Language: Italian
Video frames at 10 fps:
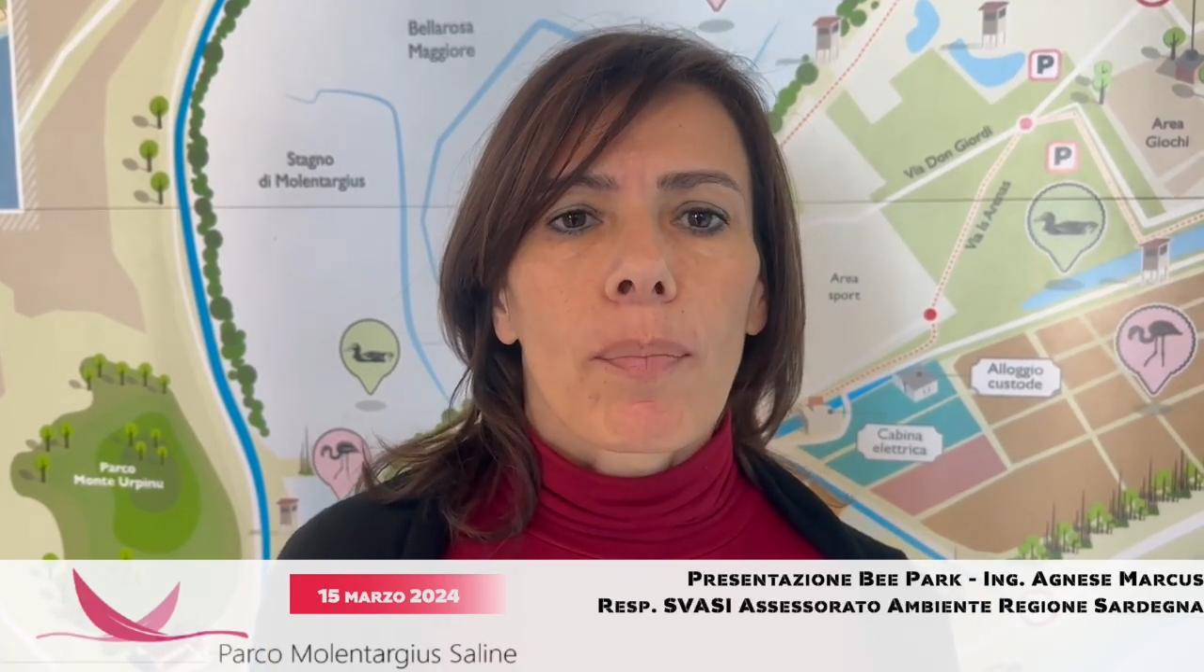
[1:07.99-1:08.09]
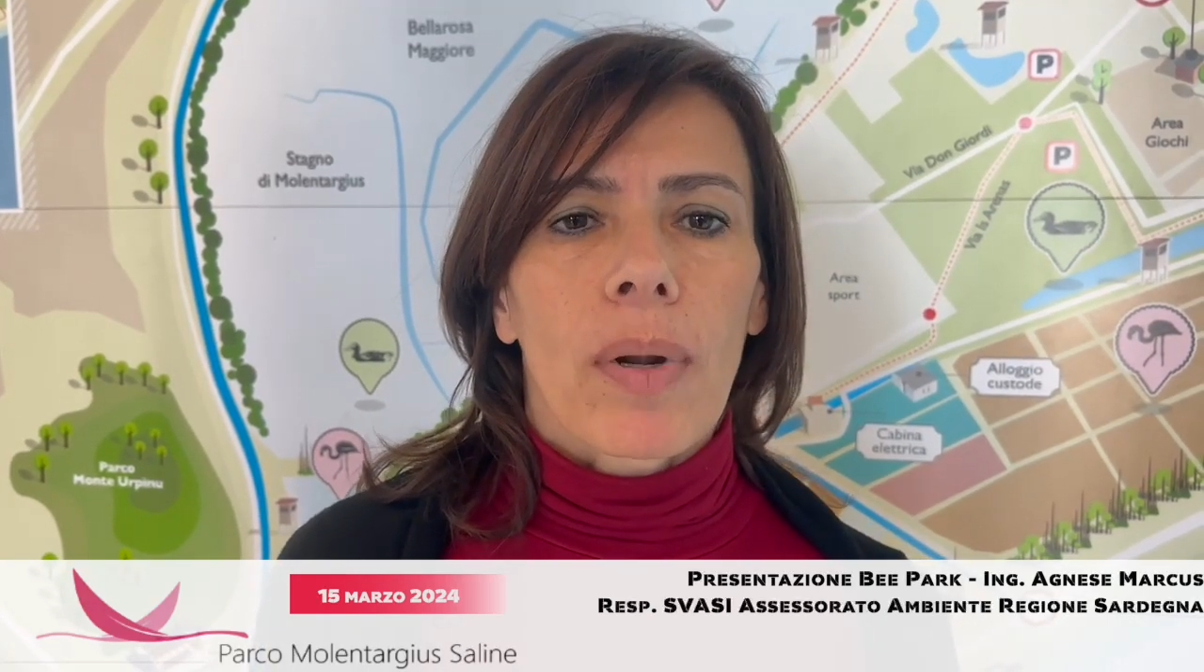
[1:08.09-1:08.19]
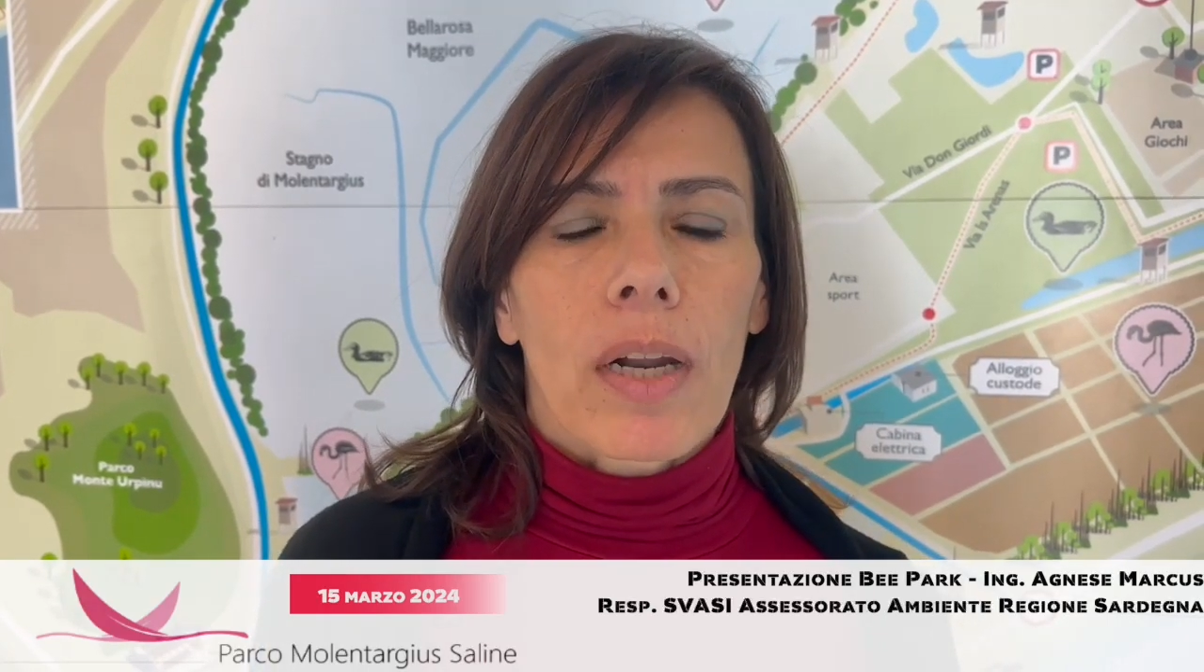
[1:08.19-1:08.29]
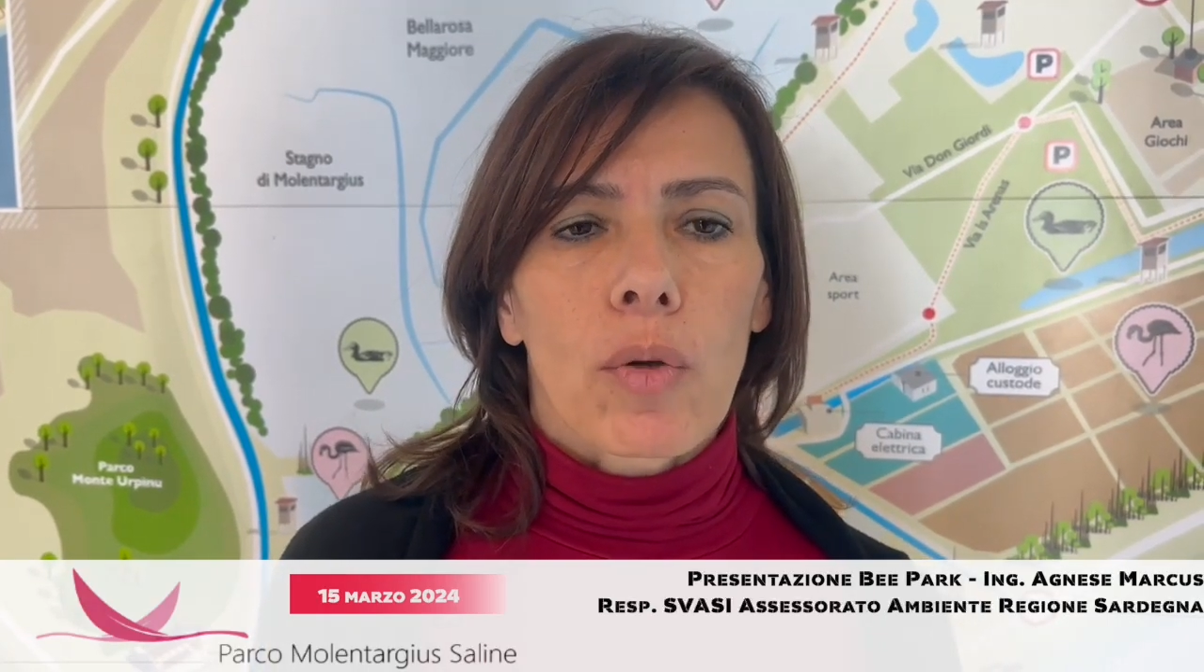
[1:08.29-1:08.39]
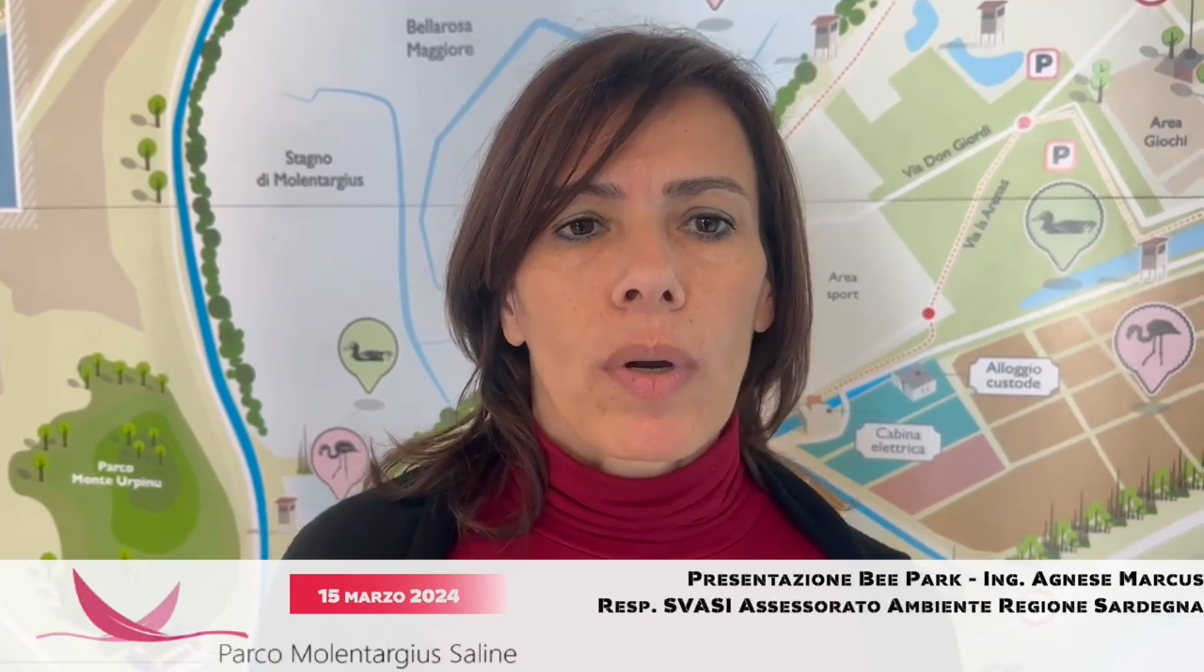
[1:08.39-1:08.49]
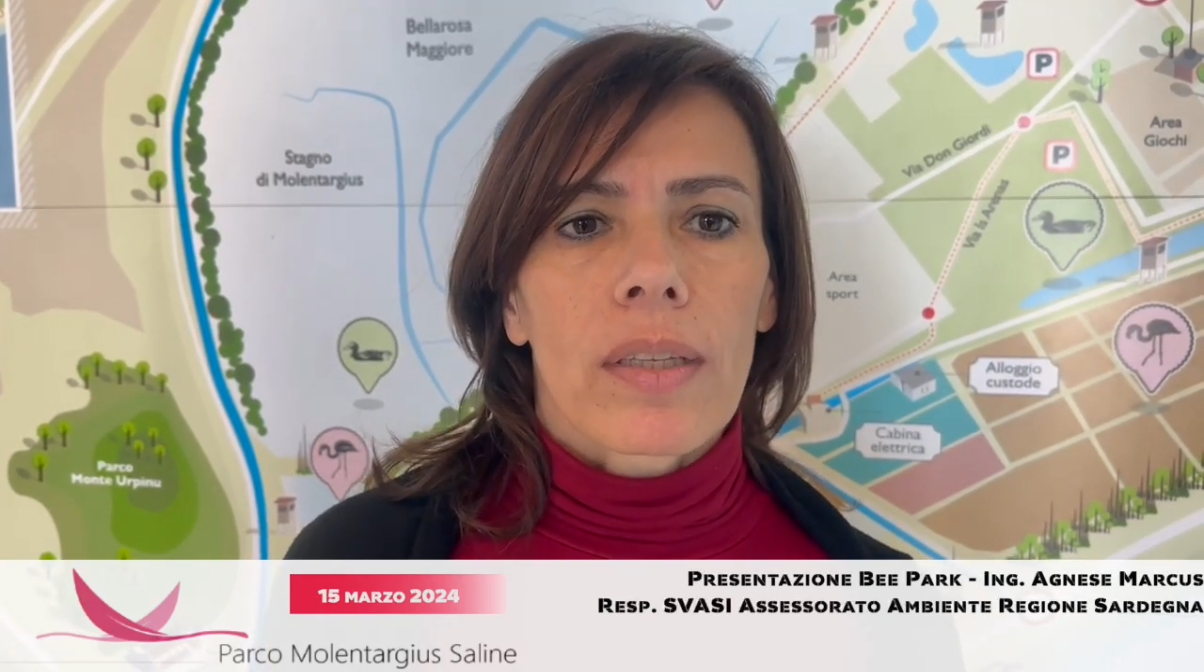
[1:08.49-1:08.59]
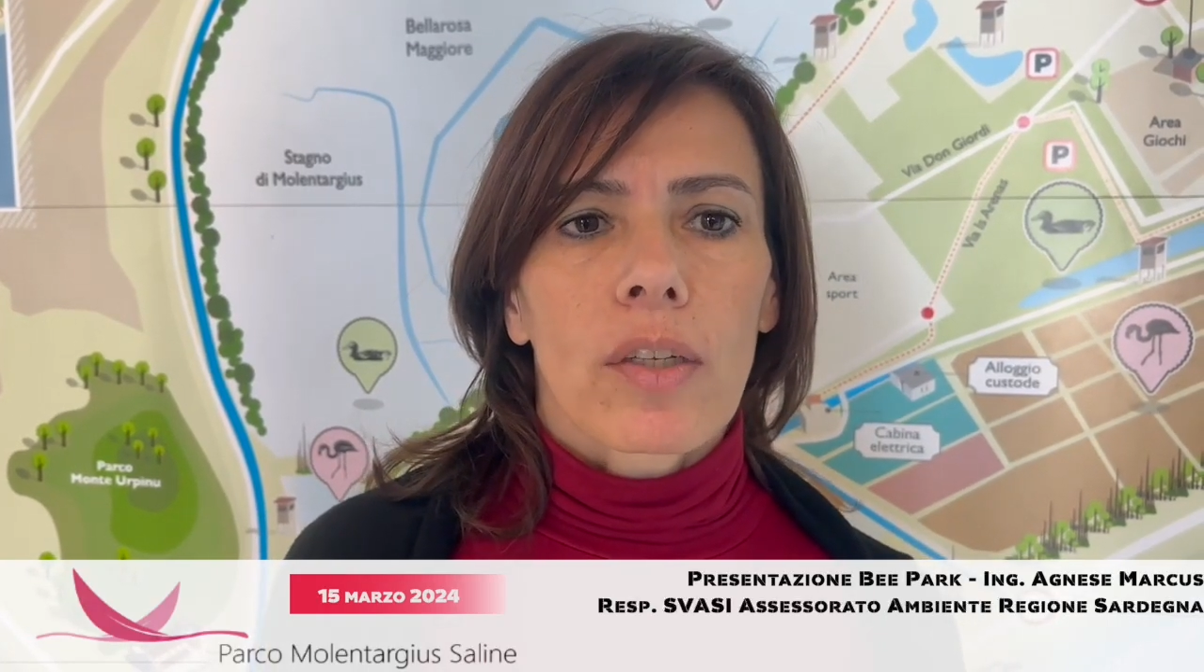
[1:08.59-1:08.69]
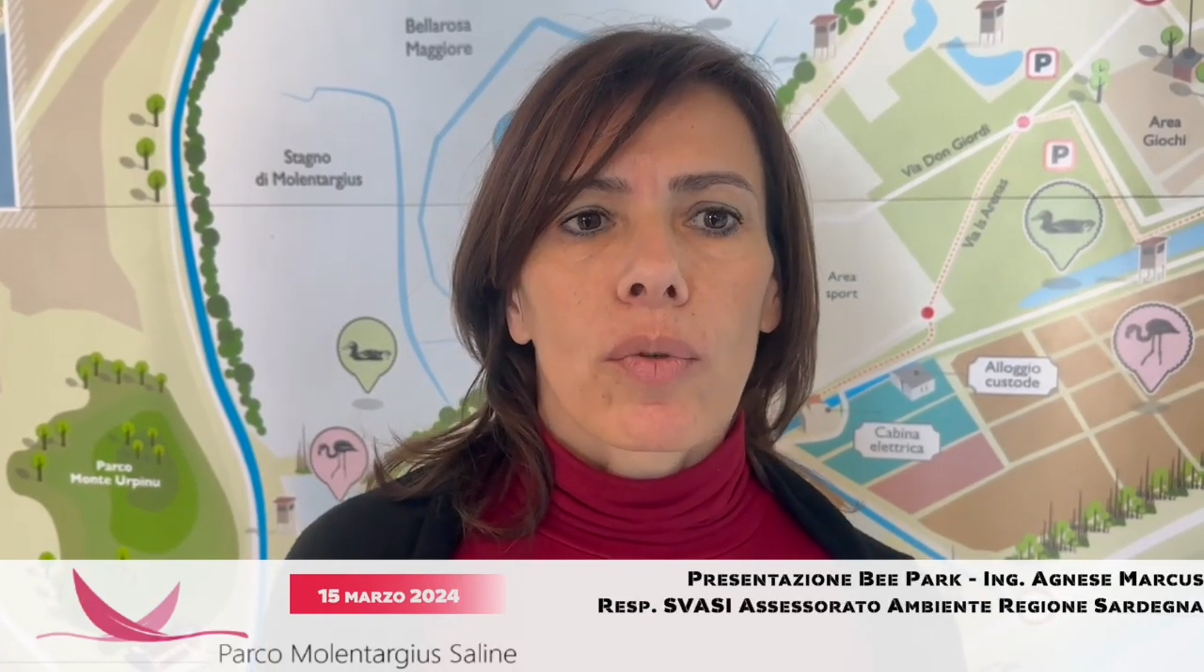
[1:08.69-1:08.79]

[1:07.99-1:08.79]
per l'annualità